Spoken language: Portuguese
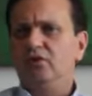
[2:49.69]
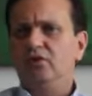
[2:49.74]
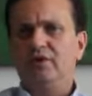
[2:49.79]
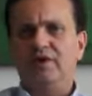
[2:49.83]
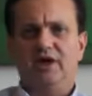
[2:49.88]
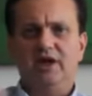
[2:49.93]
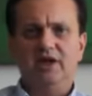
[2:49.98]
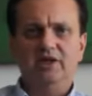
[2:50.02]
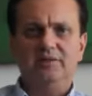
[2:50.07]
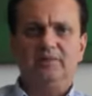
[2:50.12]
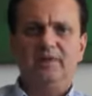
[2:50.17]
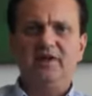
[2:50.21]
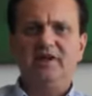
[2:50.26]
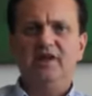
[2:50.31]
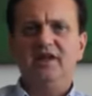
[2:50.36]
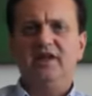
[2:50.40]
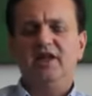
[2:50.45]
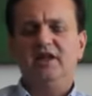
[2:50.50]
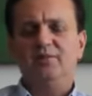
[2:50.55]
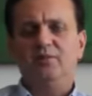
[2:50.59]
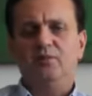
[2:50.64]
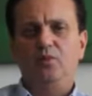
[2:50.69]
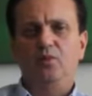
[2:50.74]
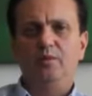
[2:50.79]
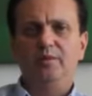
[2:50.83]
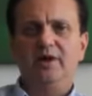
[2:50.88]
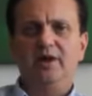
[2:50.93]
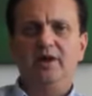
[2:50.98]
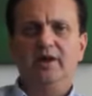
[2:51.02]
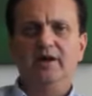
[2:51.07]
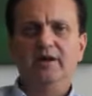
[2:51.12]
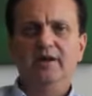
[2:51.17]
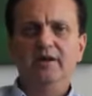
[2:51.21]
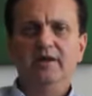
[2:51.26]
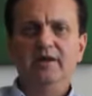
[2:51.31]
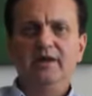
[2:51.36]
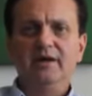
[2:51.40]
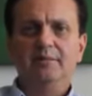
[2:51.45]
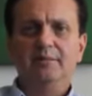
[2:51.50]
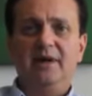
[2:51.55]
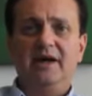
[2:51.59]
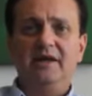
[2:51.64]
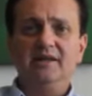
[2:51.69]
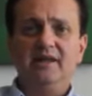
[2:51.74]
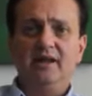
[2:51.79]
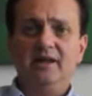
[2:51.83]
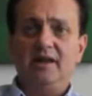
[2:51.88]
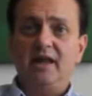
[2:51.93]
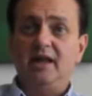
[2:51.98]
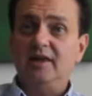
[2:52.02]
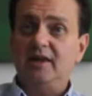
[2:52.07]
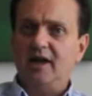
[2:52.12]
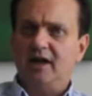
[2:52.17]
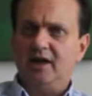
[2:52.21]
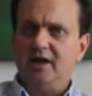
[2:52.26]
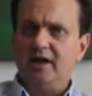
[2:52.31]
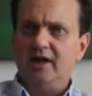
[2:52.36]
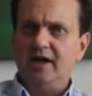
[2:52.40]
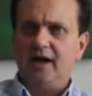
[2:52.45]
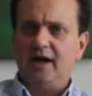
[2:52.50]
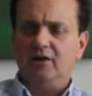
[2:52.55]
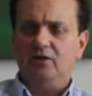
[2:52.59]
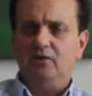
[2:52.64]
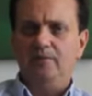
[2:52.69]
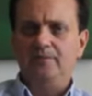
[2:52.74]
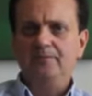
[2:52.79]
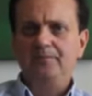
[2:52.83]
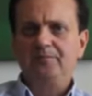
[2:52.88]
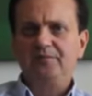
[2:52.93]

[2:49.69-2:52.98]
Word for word: um grande presidente da República, mas ele tem declinado.